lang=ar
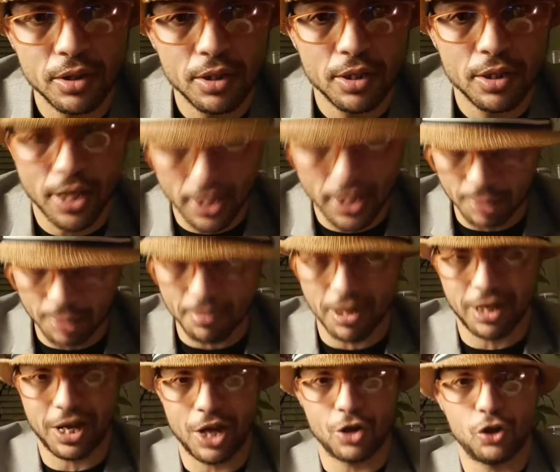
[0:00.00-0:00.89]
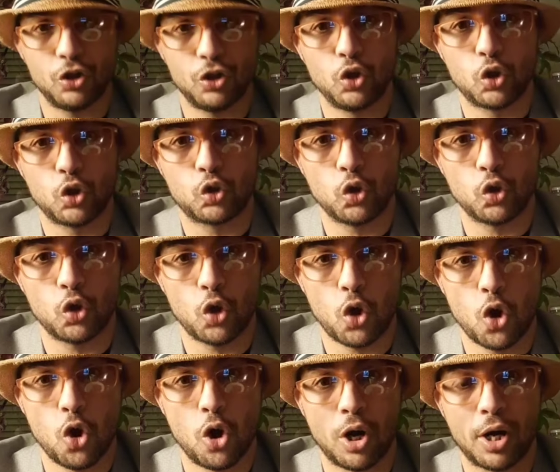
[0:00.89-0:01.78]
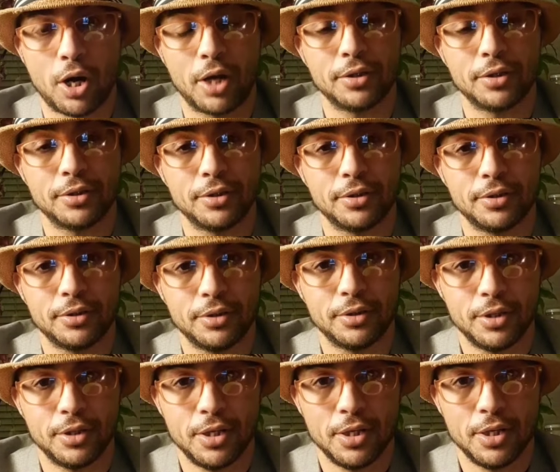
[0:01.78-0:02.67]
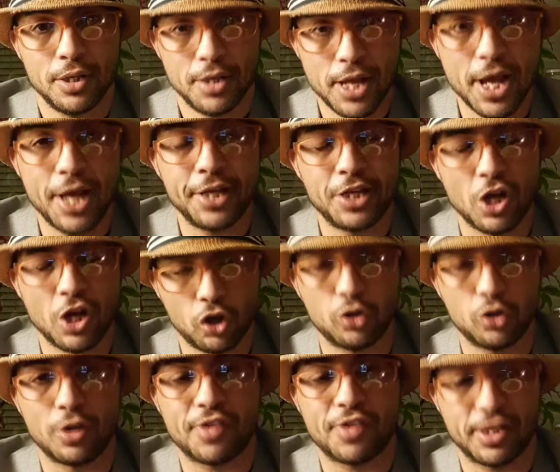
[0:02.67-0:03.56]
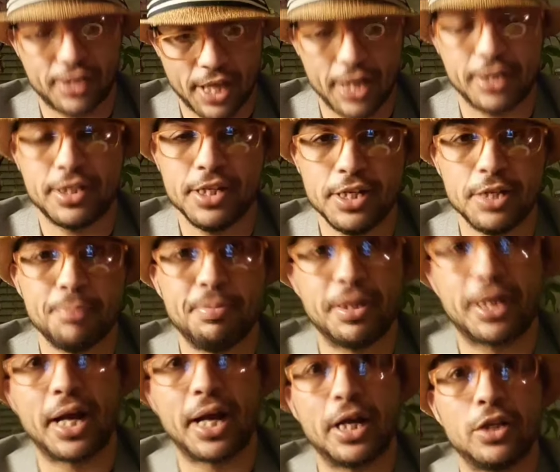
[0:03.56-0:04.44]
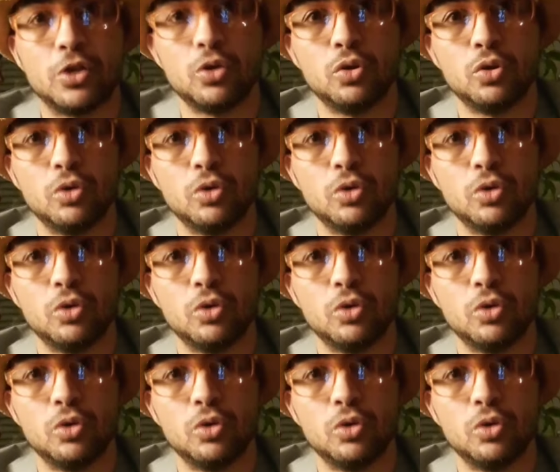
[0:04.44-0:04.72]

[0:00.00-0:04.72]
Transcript: هذا ما قاله الدكتور العوق نادي يا غدة ستأتيني بكادو